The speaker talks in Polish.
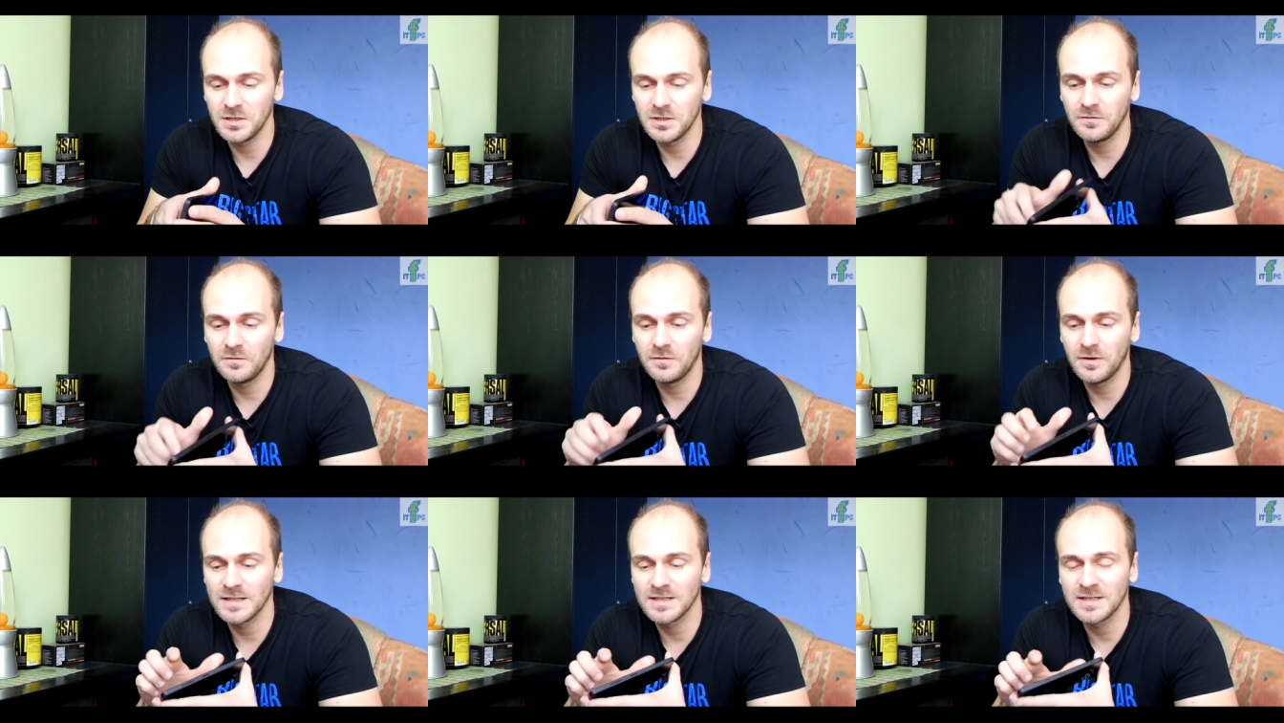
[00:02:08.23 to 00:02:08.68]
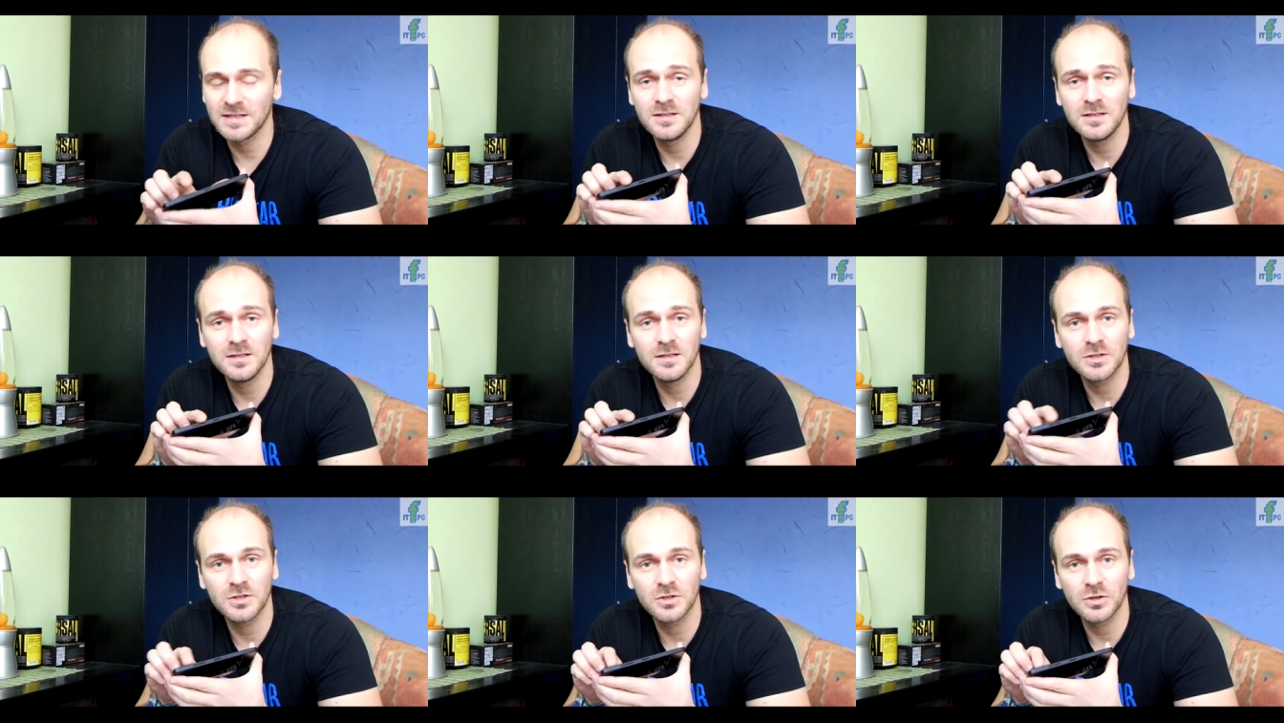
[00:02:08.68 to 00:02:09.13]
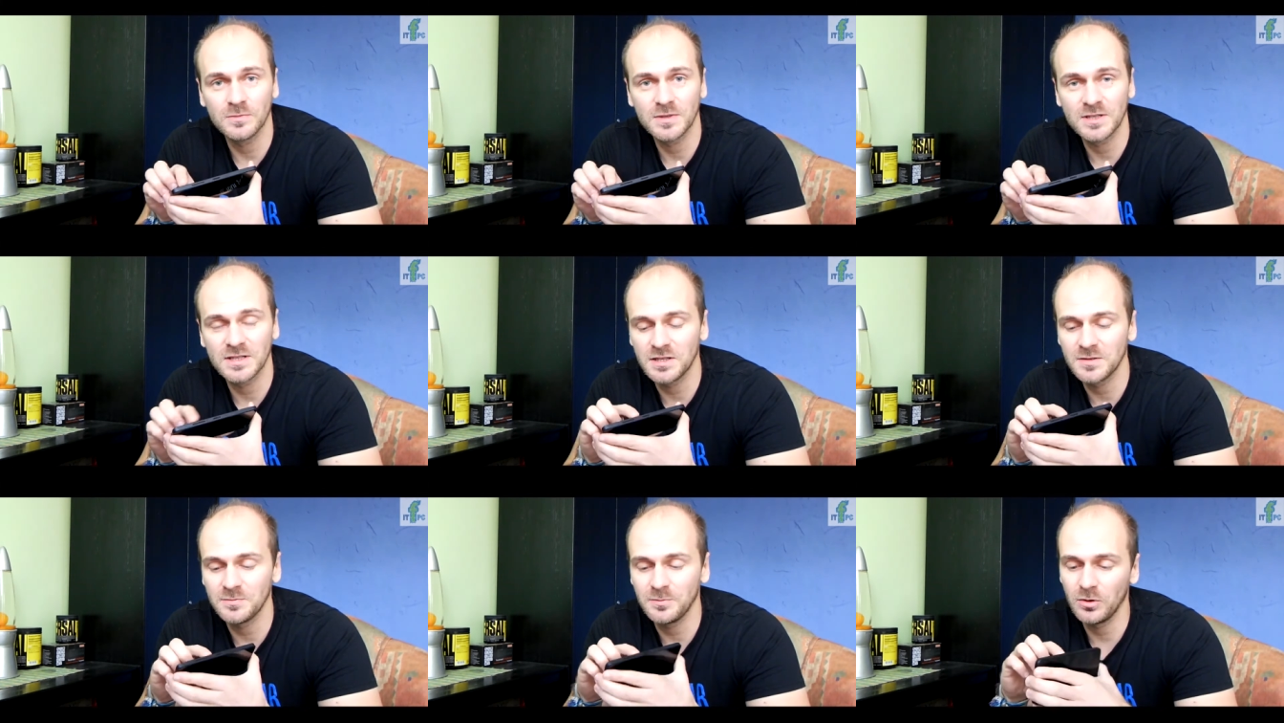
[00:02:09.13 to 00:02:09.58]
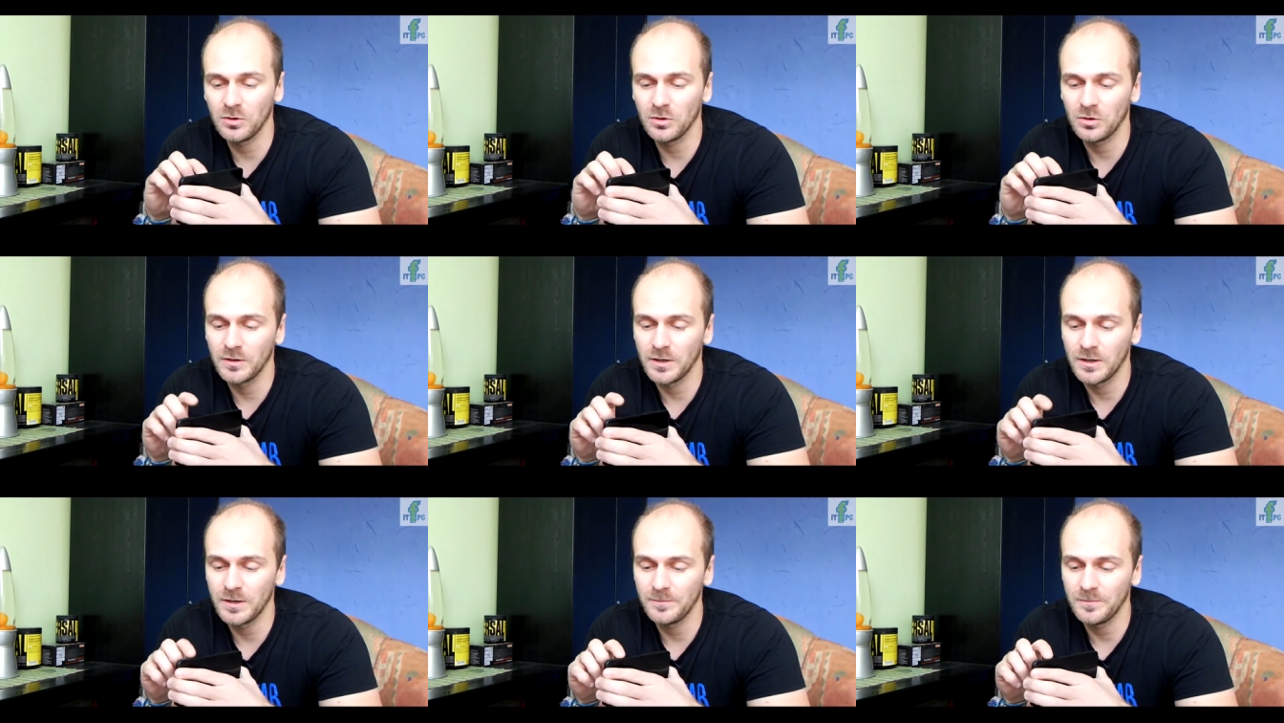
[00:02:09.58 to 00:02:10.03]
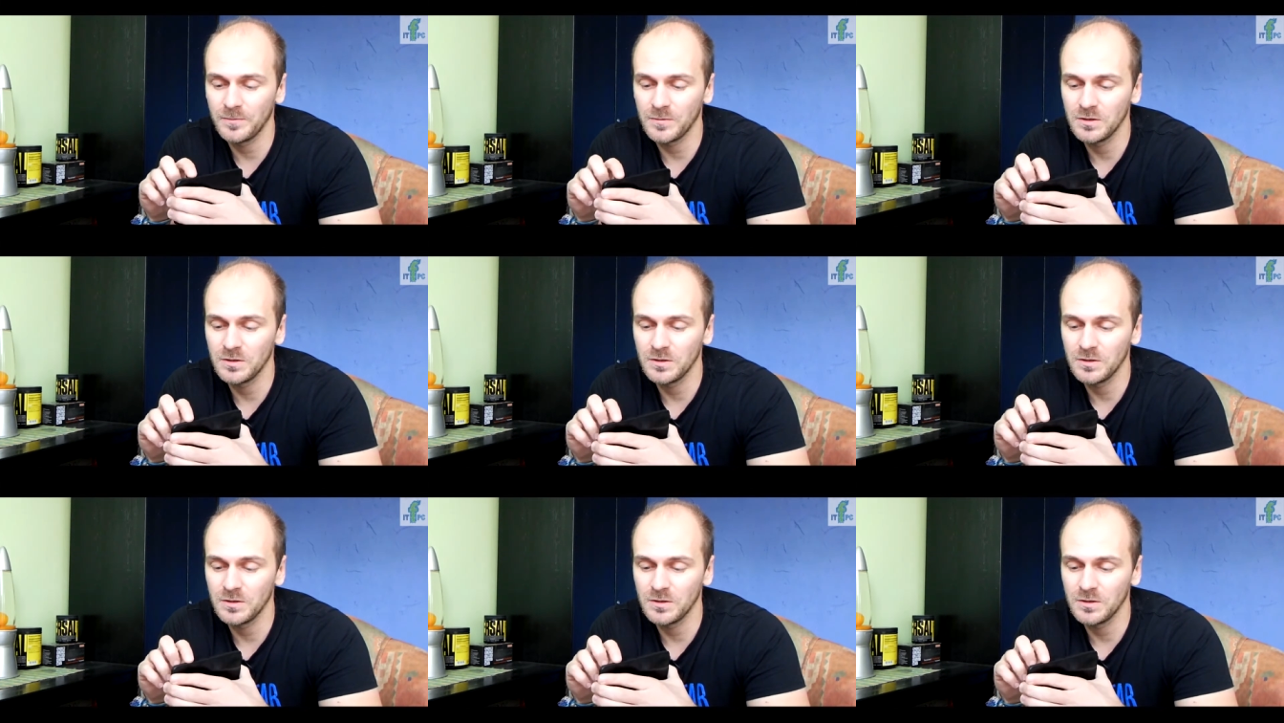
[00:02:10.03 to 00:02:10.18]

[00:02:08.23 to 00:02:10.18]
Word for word: dwa z nich są zespolone